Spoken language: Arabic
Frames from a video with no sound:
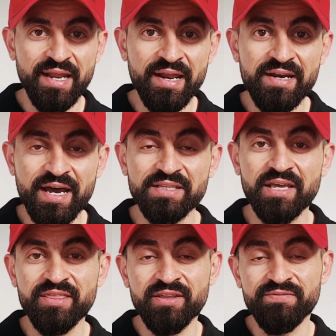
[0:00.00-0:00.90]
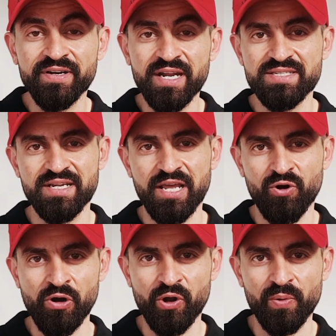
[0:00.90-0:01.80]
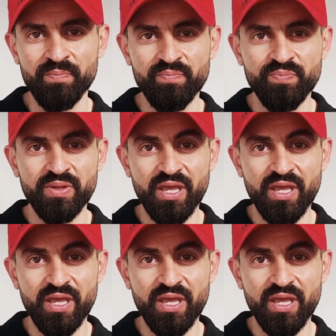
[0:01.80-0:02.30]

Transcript: لأنها تأثر في الناس اللي حولكم